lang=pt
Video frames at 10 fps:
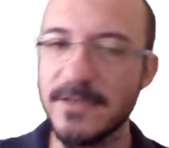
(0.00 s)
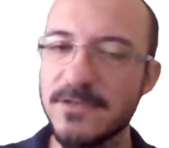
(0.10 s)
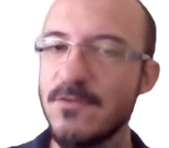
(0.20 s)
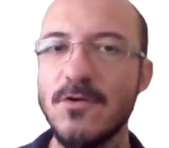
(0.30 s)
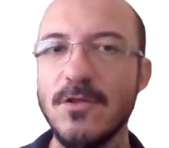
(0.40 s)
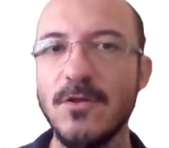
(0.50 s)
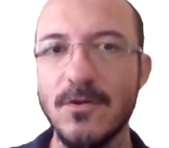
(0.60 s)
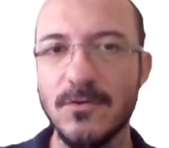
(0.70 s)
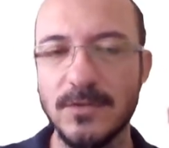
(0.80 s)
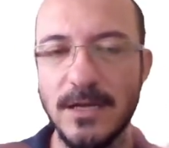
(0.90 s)
não
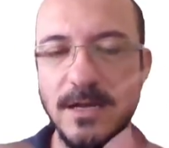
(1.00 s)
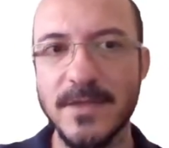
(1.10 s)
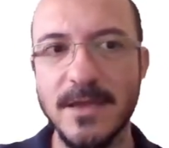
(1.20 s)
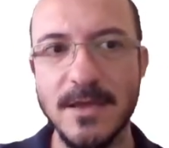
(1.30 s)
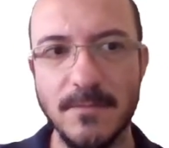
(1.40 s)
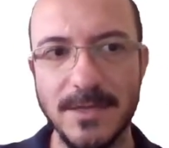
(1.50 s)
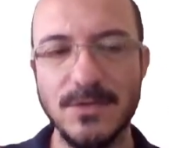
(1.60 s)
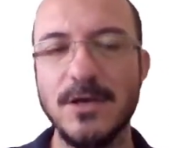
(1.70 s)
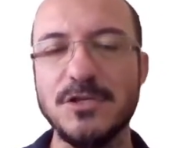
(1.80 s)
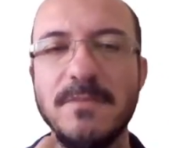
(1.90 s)
coloco, tá? Mas
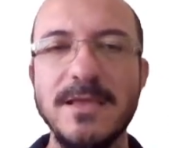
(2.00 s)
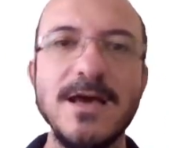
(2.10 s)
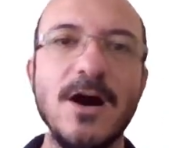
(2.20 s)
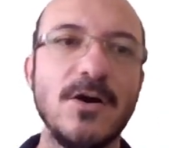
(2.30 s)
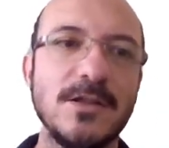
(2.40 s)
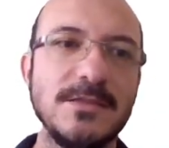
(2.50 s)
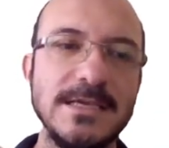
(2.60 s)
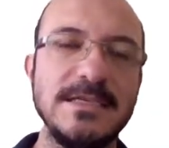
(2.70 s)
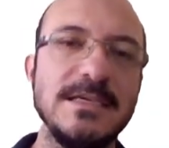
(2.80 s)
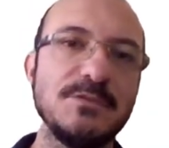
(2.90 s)
eu acho bem da hora dar
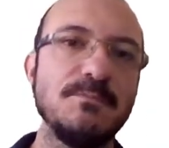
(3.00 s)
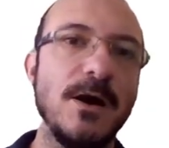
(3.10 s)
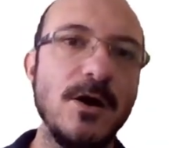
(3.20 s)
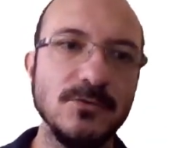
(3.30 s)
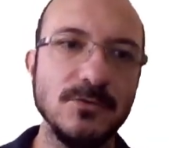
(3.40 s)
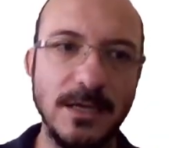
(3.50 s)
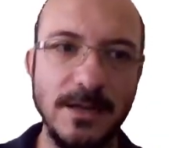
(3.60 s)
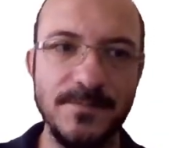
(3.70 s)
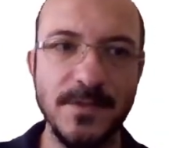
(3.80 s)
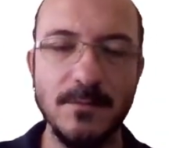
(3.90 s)
esse respaldo, tá?